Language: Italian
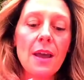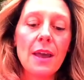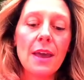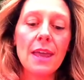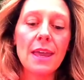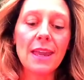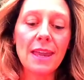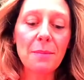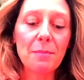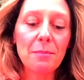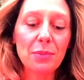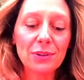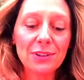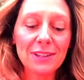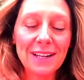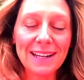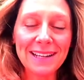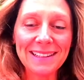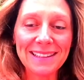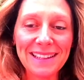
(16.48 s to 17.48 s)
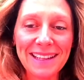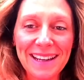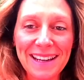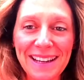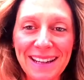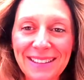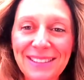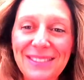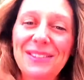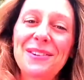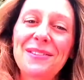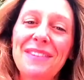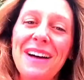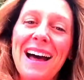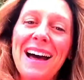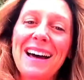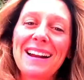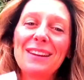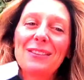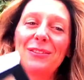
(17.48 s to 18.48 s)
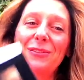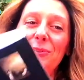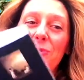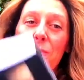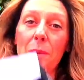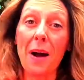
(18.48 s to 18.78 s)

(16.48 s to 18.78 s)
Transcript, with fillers: e che potrete trovare su